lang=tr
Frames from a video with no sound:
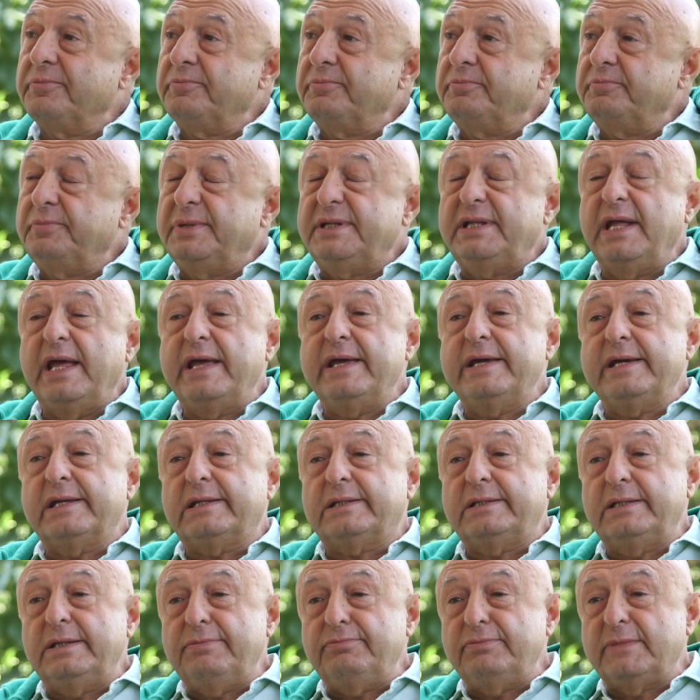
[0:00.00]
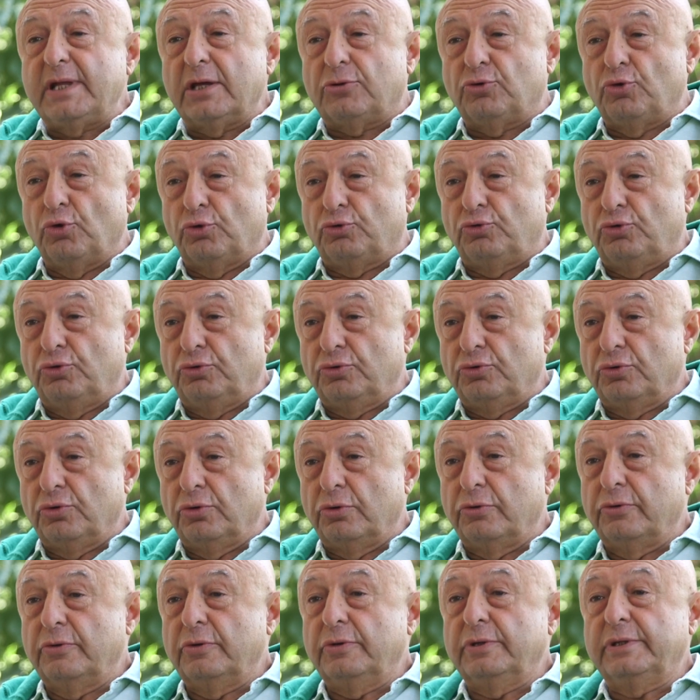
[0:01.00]
Bir de iklim de
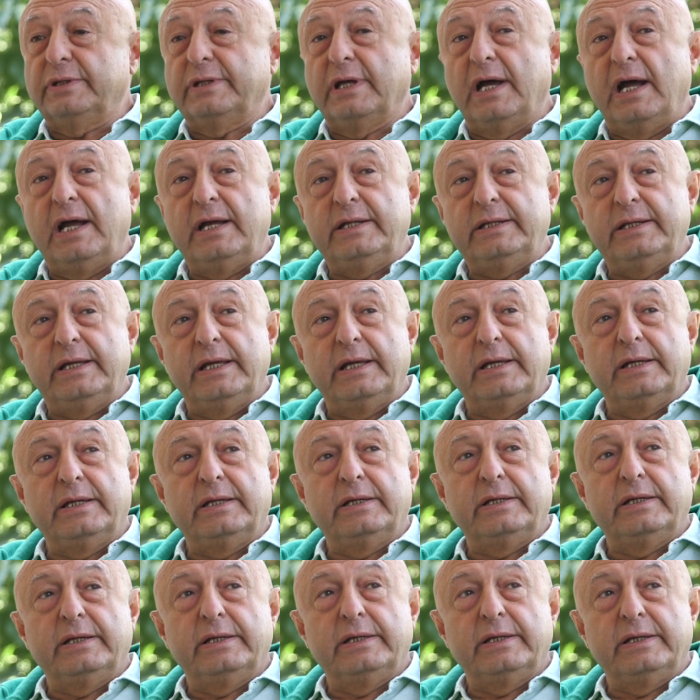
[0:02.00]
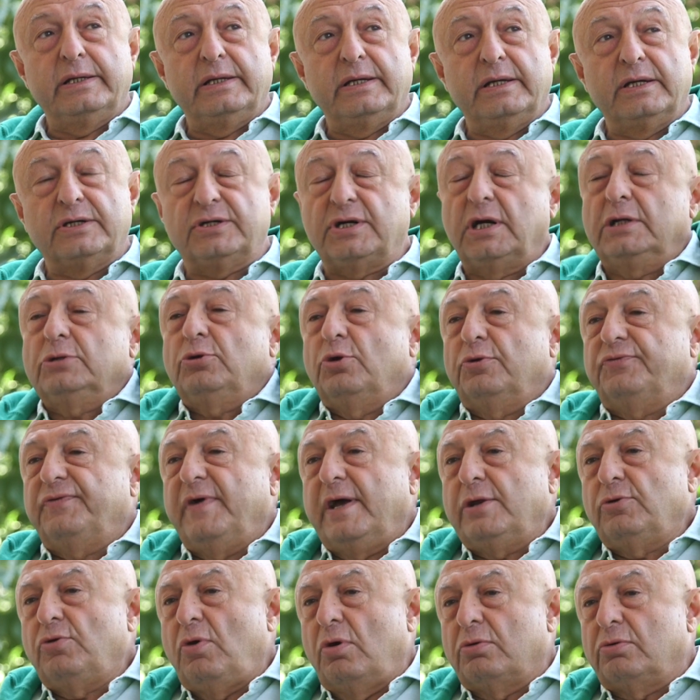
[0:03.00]
kötüydü. Yani e,
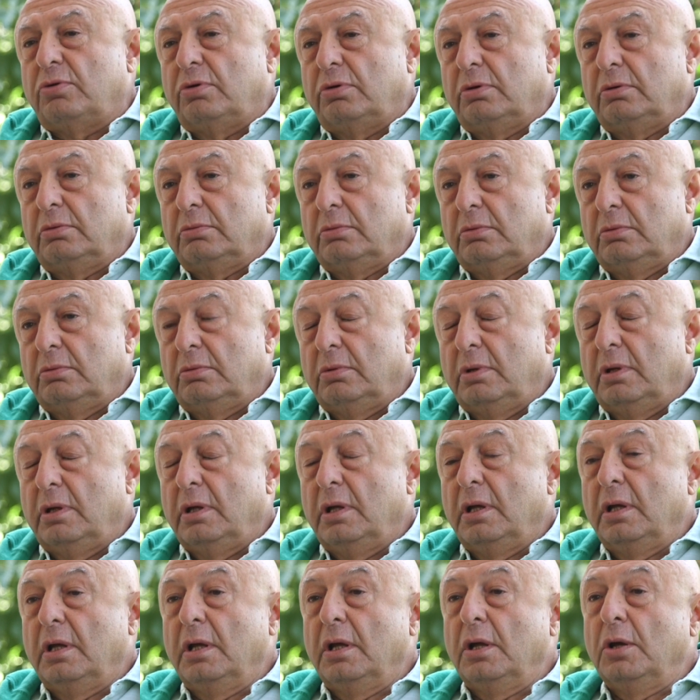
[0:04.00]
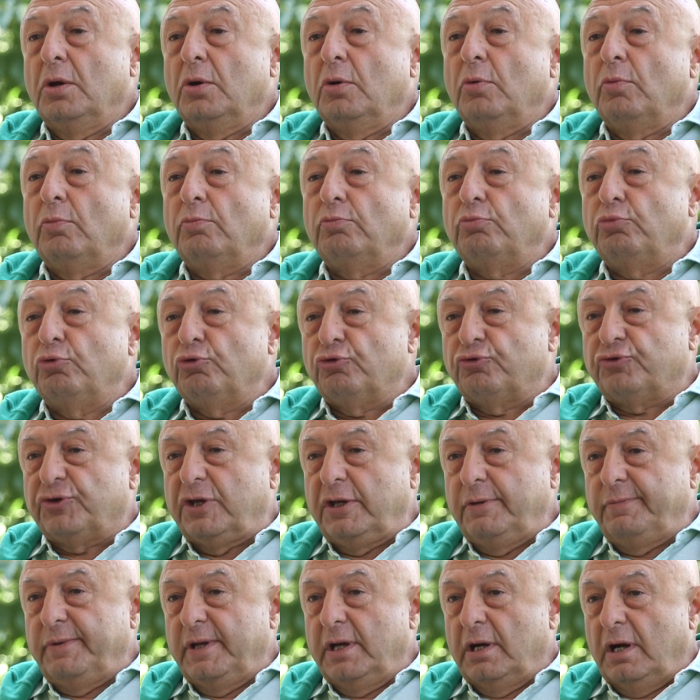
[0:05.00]
kalorifer yok. Buz
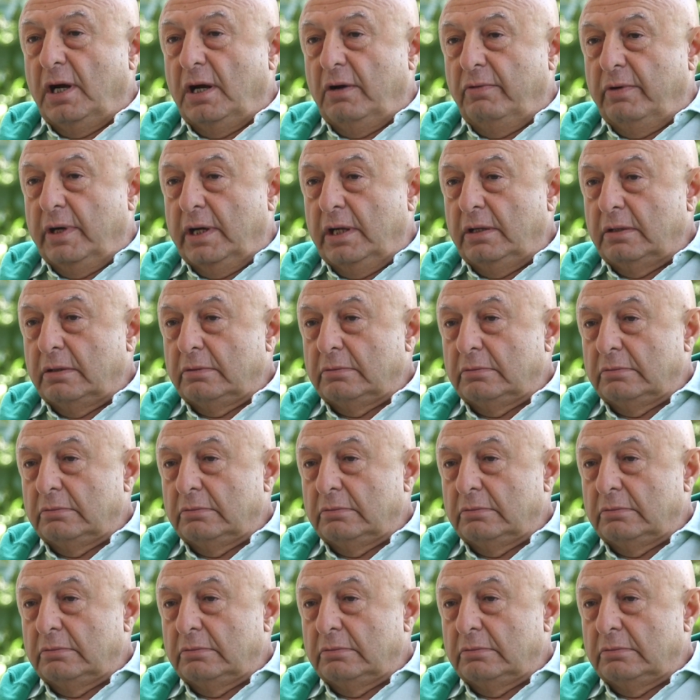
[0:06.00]
gibi hava.